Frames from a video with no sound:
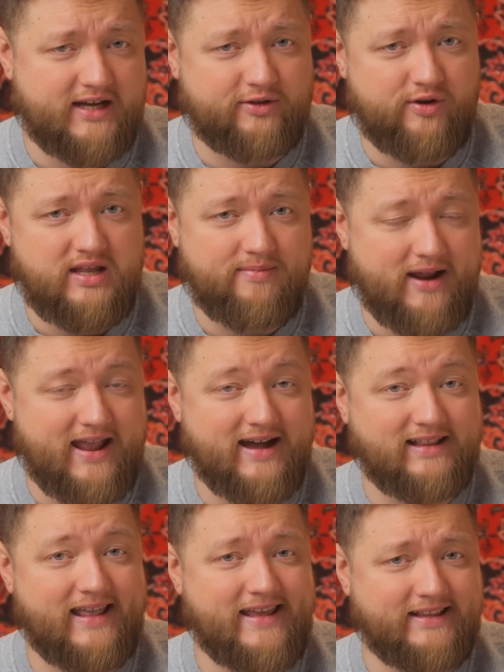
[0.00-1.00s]
которая не
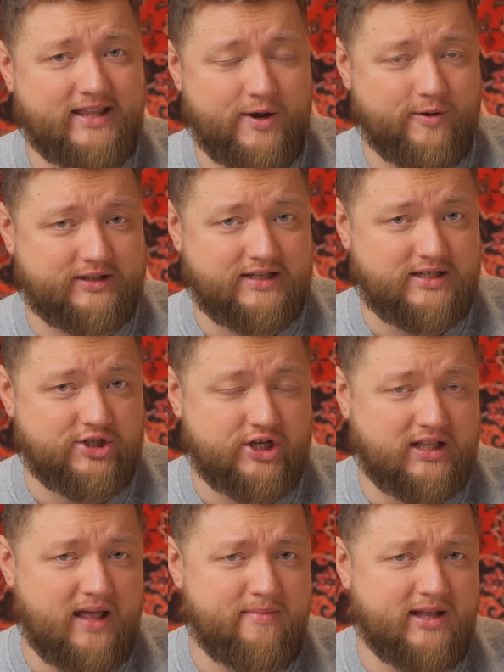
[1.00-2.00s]
проехала и 3000
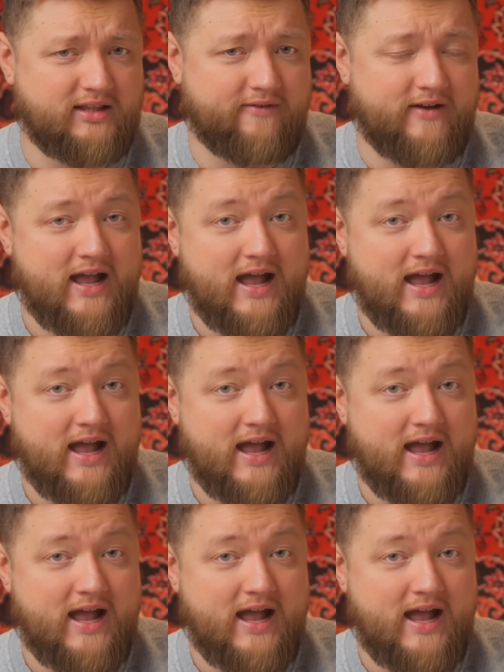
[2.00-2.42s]
километров.